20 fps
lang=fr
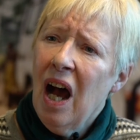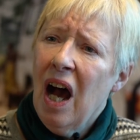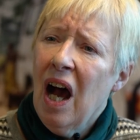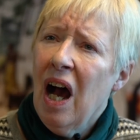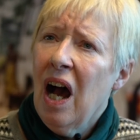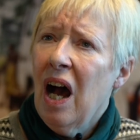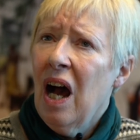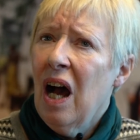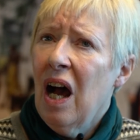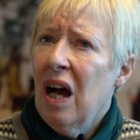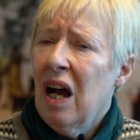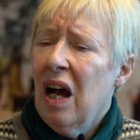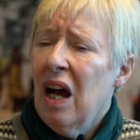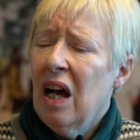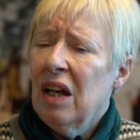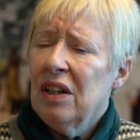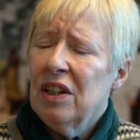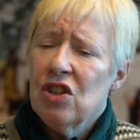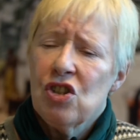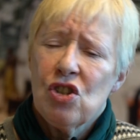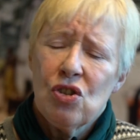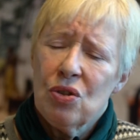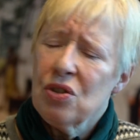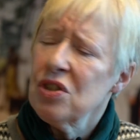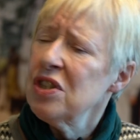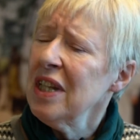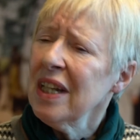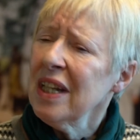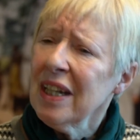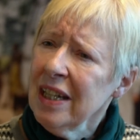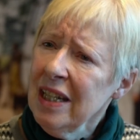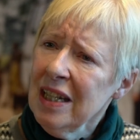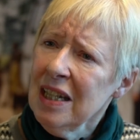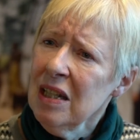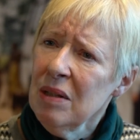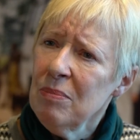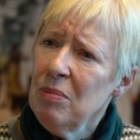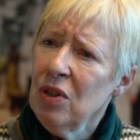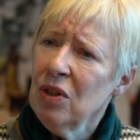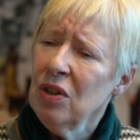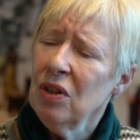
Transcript: à, des choses terribles.